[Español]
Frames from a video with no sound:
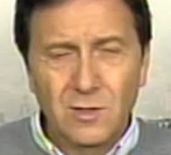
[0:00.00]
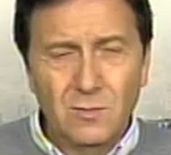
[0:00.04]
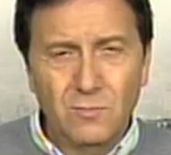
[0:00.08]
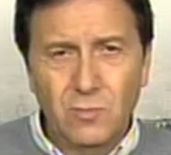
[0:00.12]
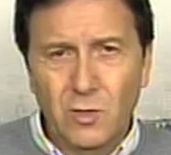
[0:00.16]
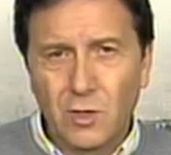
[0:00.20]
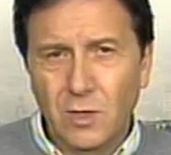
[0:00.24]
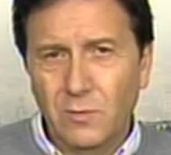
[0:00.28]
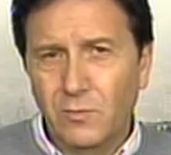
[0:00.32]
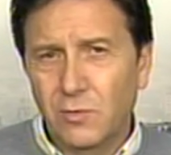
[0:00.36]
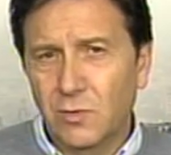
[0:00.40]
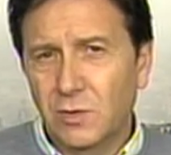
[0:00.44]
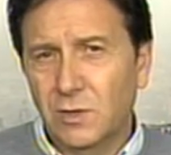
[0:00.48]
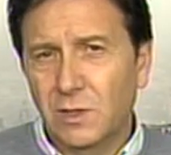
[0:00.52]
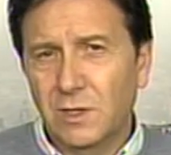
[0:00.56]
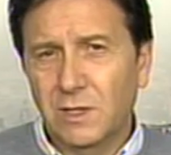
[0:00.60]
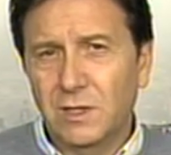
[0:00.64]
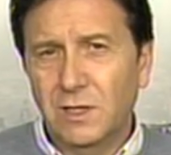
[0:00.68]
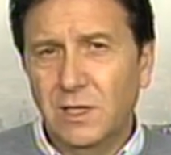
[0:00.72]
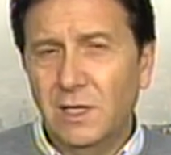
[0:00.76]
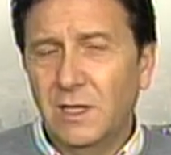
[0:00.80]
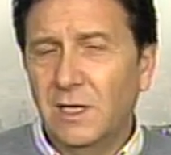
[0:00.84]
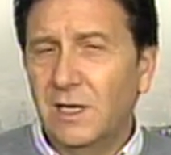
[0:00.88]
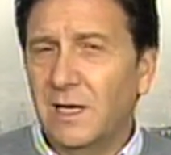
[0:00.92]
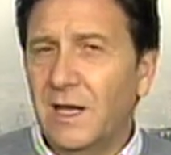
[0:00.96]
bueno, pues que
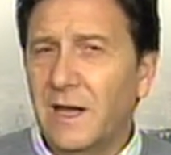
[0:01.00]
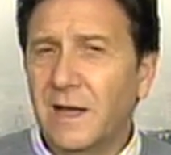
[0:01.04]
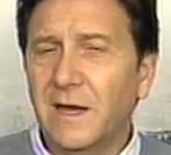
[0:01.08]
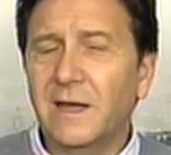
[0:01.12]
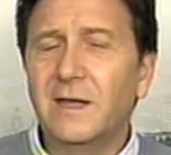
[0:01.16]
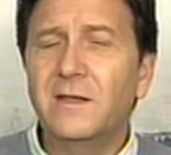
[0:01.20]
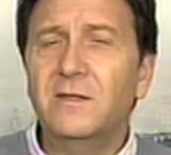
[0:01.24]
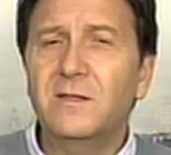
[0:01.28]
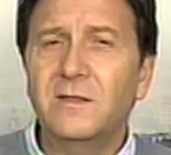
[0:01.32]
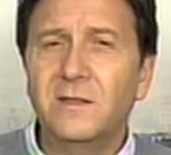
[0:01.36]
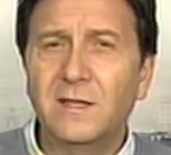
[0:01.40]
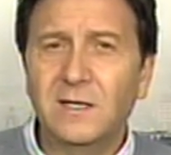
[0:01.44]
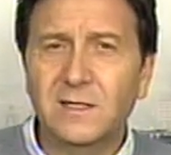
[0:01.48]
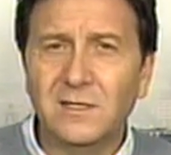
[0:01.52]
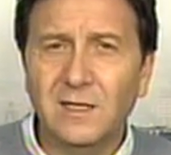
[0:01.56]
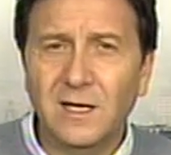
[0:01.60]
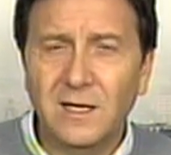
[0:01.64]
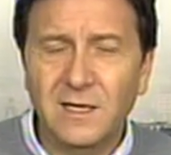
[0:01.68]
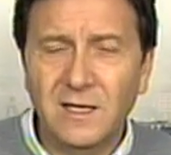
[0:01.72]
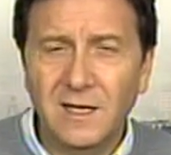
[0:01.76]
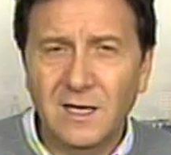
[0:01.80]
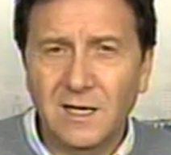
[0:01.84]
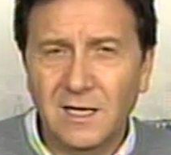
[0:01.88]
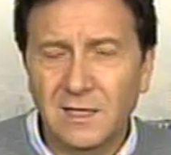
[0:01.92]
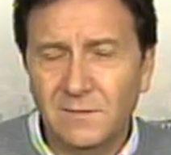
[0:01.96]
si la gente
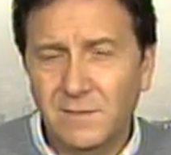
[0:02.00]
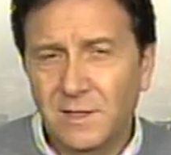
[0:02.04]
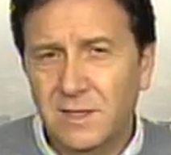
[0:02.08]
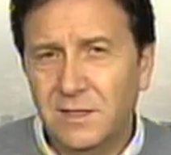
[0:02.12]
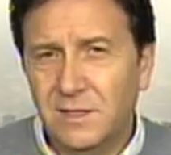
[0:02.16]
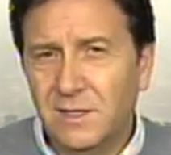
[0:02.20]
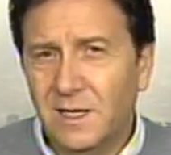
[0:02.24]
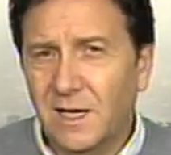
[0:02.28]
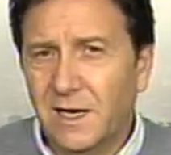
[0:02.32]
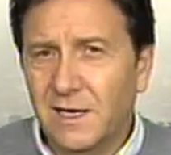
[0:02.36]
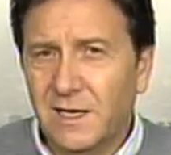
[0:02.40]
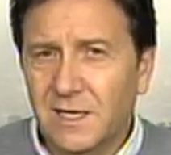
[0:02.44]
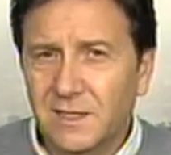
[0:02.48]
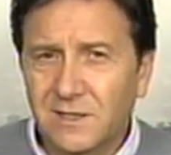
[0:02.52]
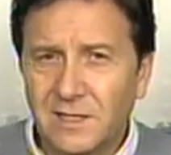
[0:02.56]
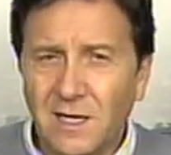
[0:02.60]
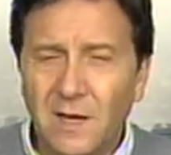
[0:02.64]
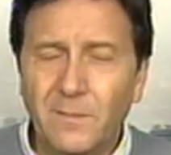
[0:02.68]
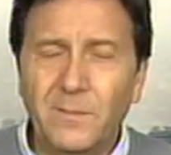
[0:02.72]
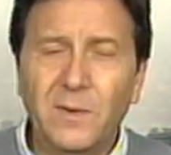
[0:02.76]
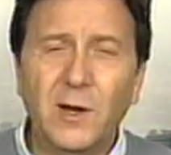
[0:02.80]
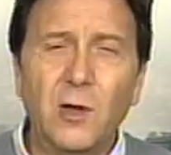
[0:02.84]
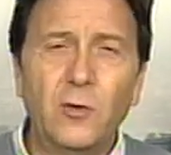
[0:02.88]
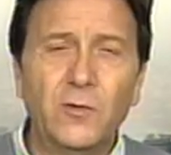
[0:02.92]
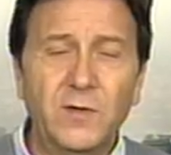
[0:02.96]
salía a las ventanas a
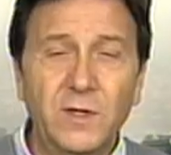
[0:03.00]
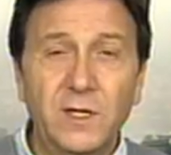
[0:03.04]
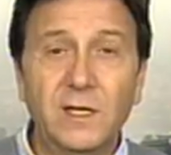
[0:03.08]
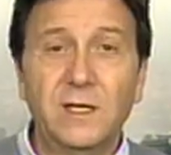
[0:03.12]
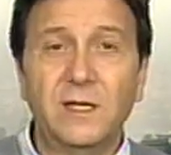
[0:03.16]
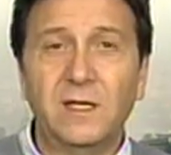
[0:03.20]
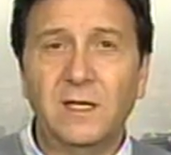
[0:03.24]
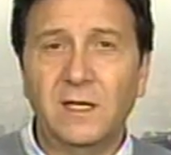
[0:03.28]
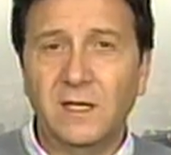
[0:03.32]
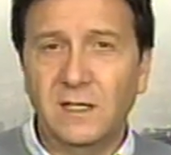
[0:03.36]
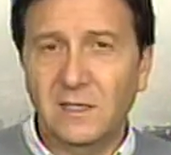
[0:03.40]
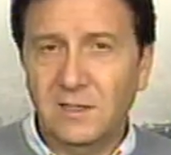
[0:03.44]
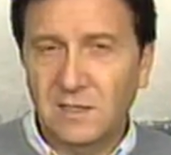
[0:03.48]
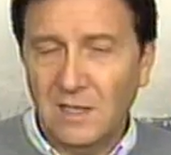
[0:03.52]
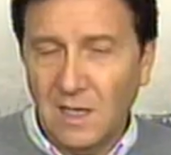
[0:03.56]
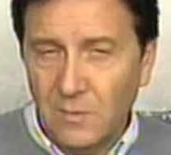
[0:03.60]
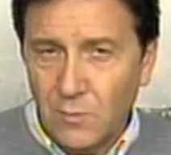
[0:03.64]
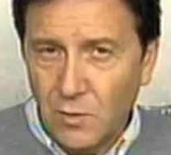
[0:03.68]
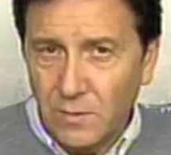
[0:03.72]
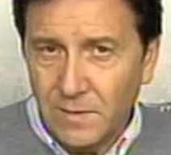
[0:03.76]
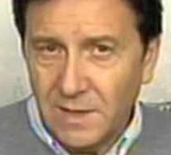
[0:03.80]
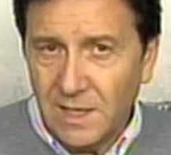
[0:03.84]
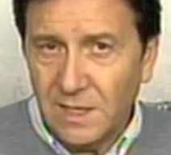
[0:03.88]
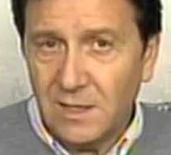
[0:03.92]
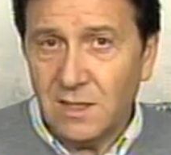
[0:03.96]
aplaudir, que está
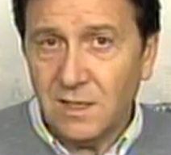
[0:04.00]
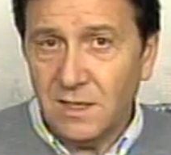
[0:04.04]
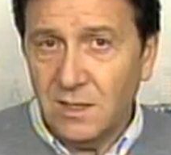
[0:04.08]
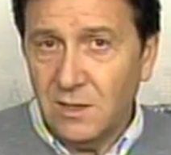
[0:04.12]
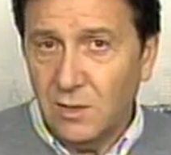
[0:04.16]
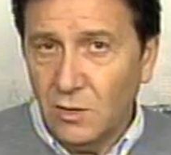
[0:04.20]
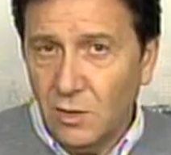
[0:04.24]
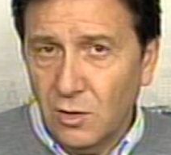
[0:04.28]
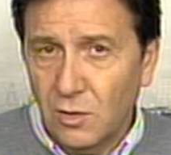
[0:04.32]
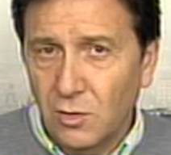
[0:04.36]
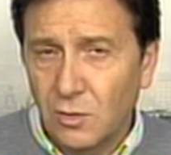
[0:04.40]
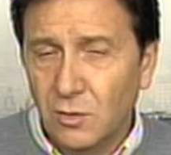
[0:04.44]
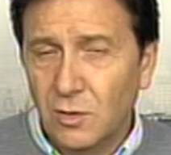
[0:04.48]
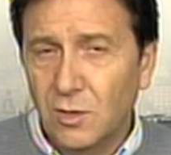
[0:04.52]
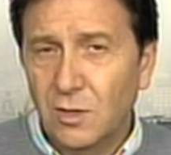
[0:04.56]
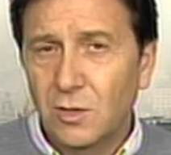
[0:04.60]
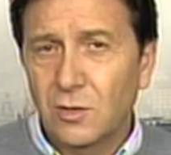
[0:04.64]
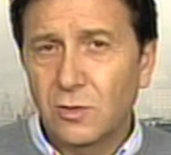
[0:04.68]
muy bien, y ojo,